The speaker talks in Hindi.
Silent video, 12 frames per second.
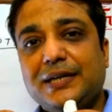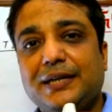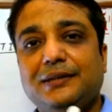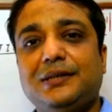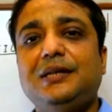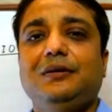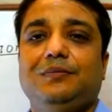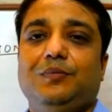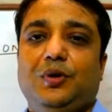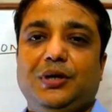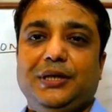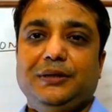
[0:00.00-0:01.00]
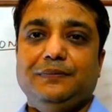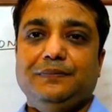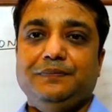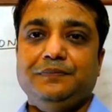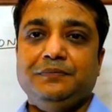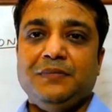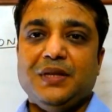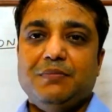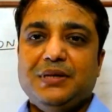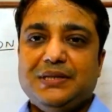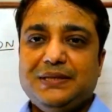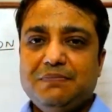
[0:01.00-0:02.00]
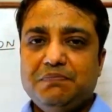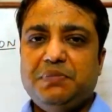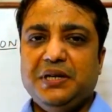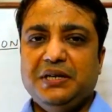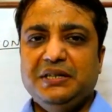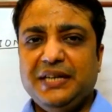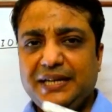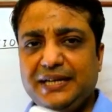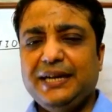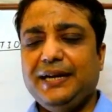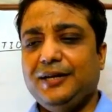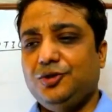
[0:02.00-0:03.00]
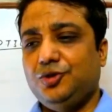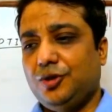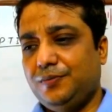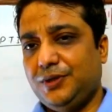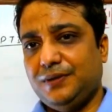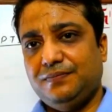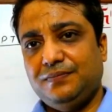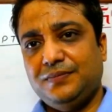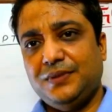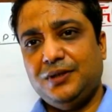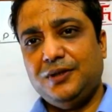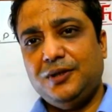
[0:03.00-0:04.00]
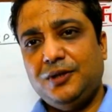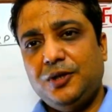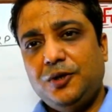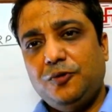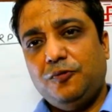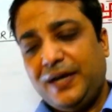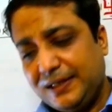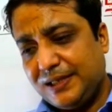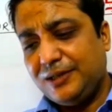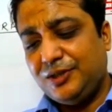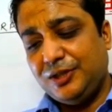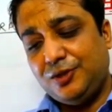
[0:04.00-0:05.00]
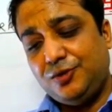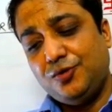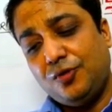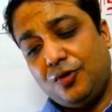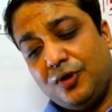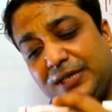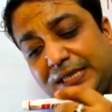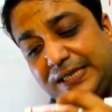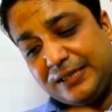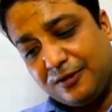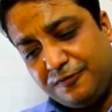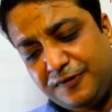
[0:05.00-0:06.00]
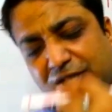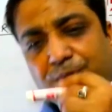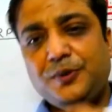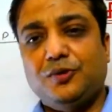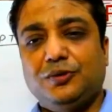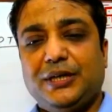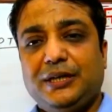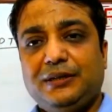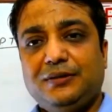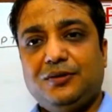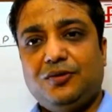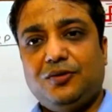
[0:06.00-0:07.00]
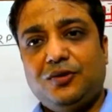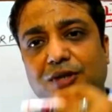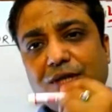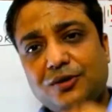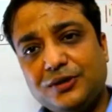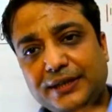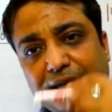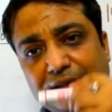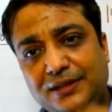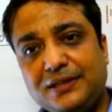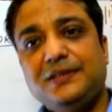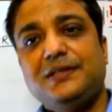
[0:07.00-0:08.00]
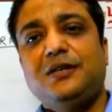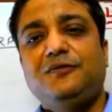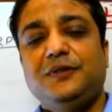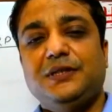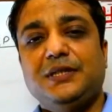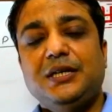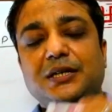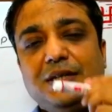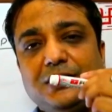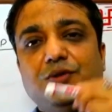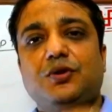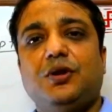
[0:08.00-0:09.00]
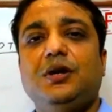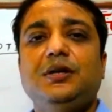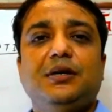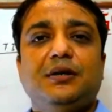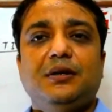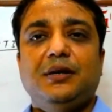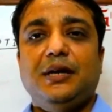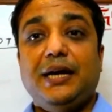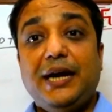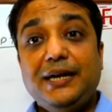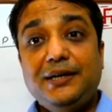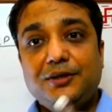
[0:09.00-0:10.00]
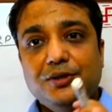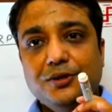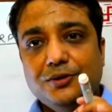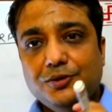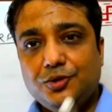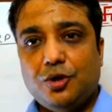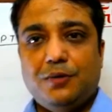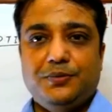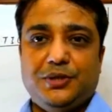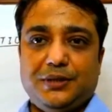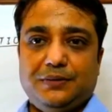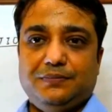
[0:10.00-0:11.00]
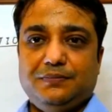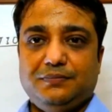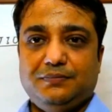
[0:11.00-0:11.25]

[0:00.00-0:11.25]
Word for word: साइड द बॉडी बस सिंपल यही है ऑप्शन वैसा चीज जो ओनली सर्फेस पे होता है ओनली ऑन द क्या चीज सर्फेस इज कॉल्ड एडजॉर्प्शन